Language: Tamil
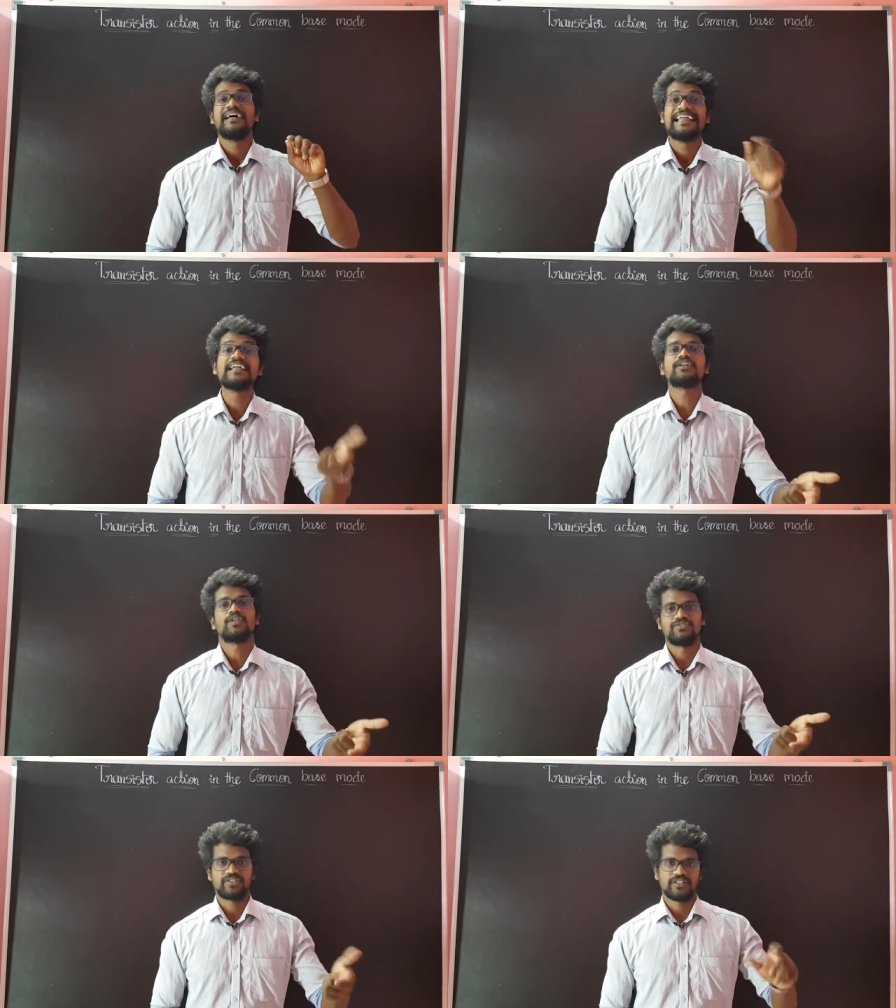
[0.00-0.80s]

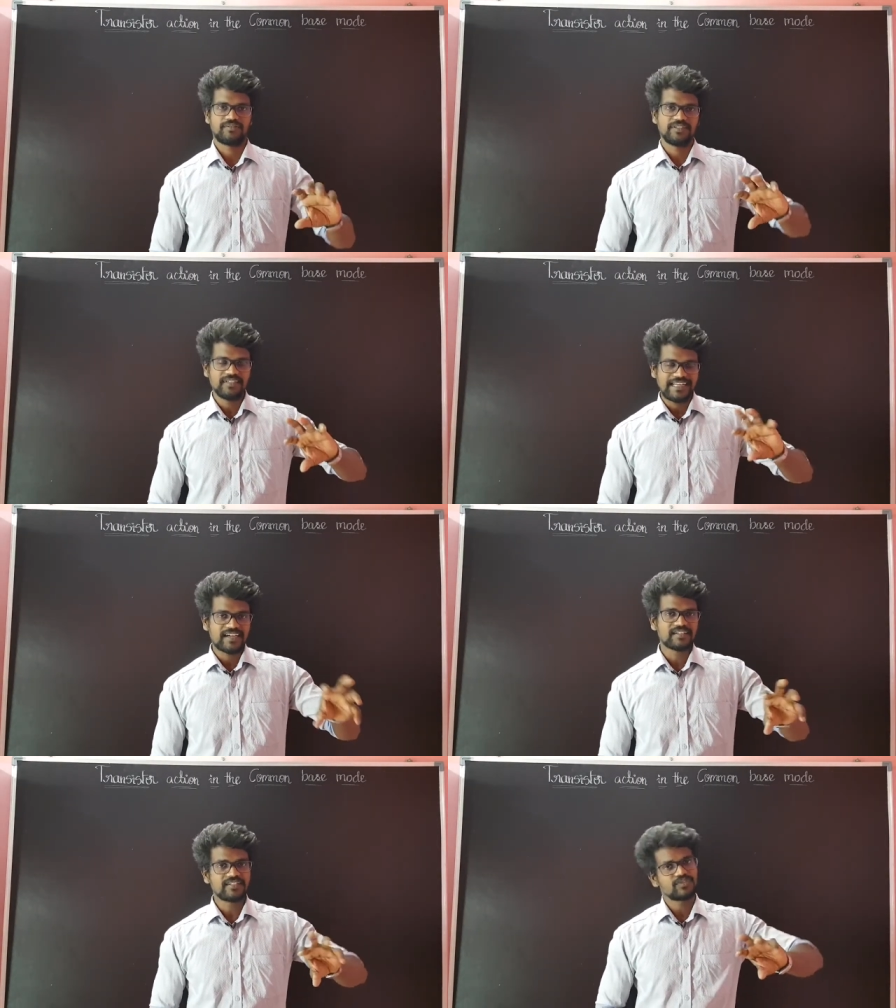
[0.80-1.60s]
எலக்ட்ரான்ஸ் அதாவது
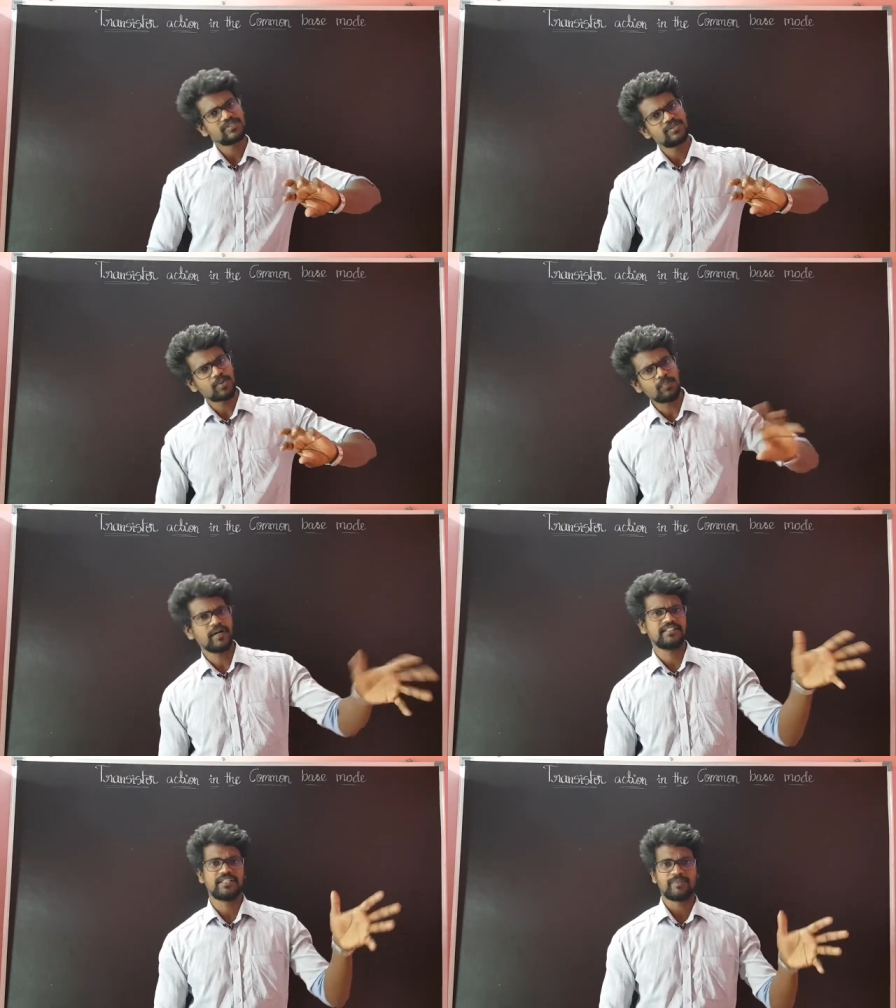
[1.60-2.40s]
எலக்ட்ரான்ஸ் வந்து ரொம்ப
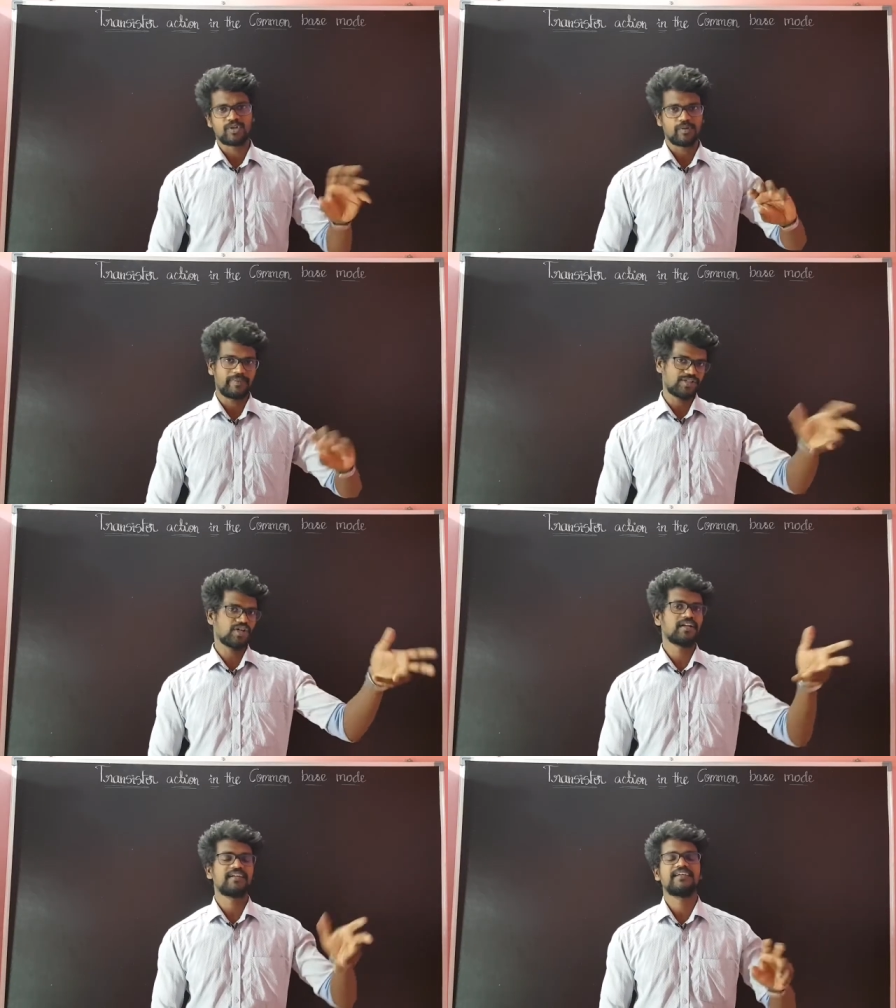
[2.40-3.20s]
அதிகமாக இருக்கும்
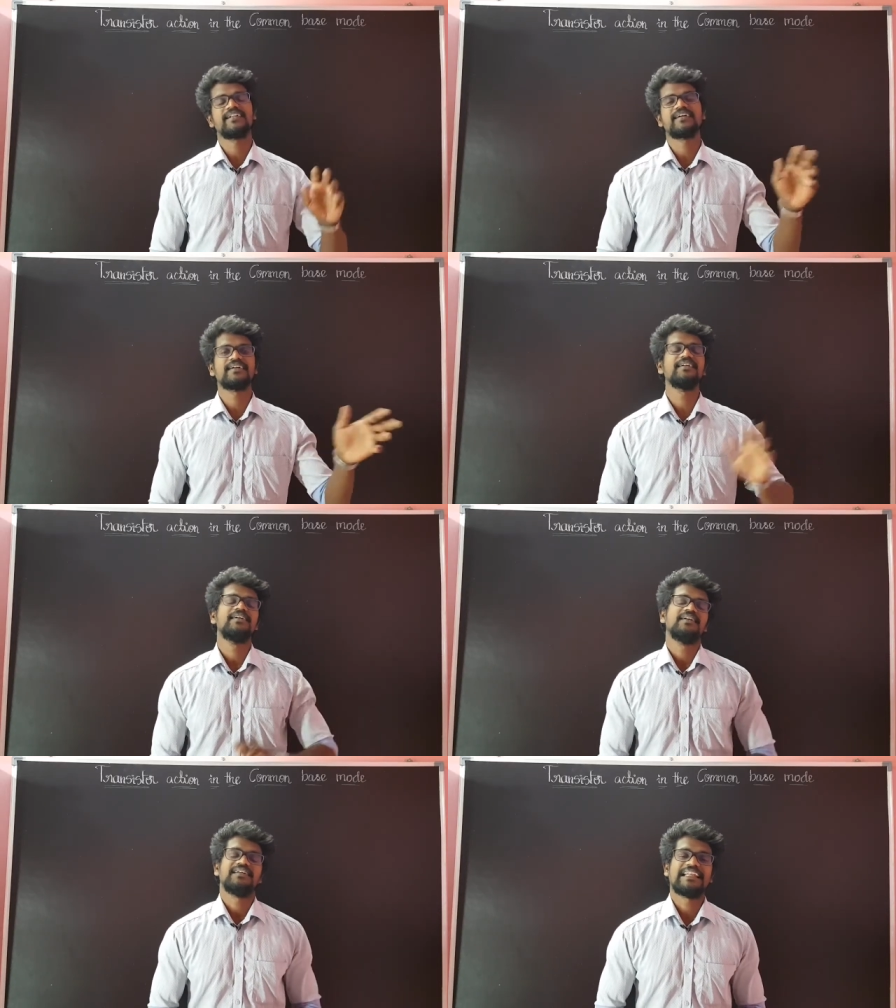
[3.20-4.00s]
மெஜாரிட்டியாக எனக்கு
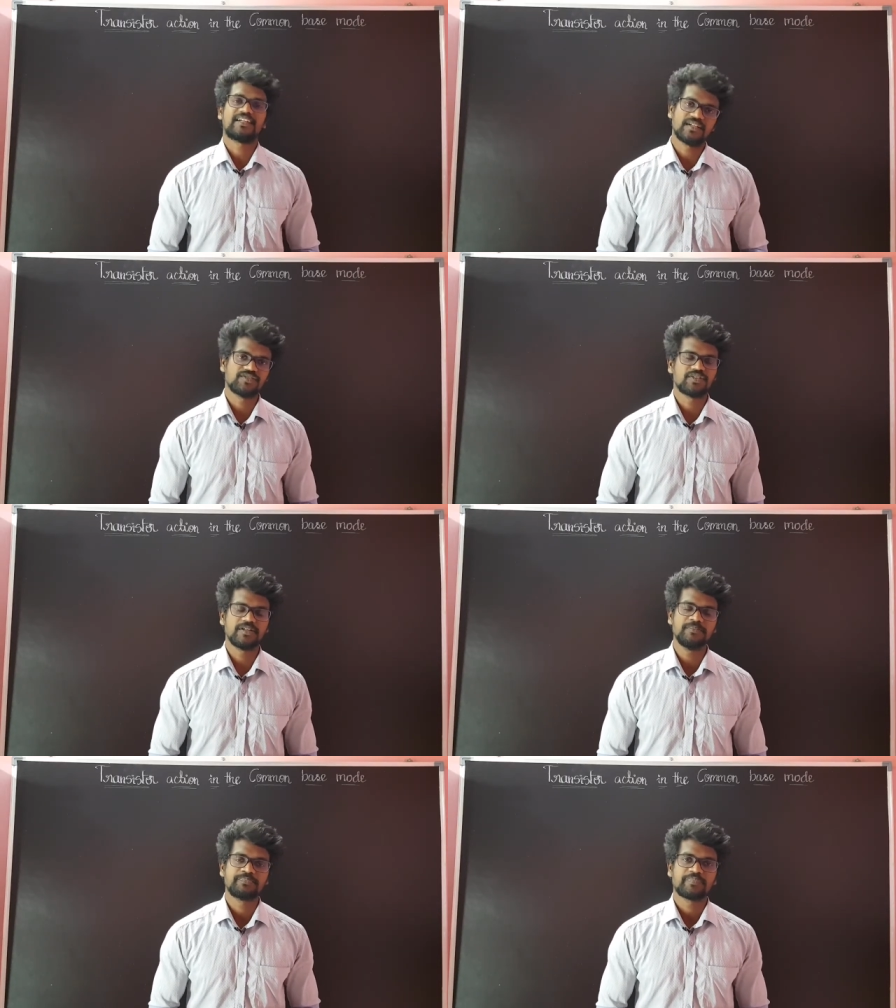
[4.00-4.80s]
எலக்ட்ரான்ஸ்
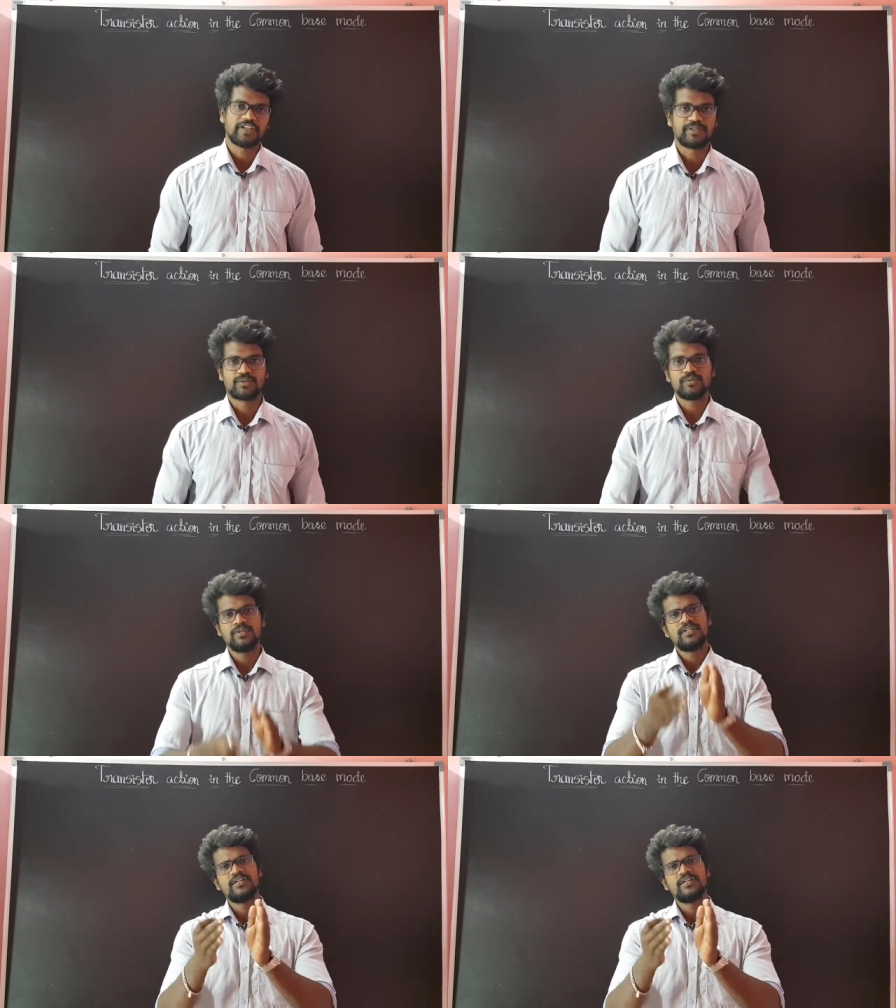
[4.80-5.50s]
தான் இருக்கும்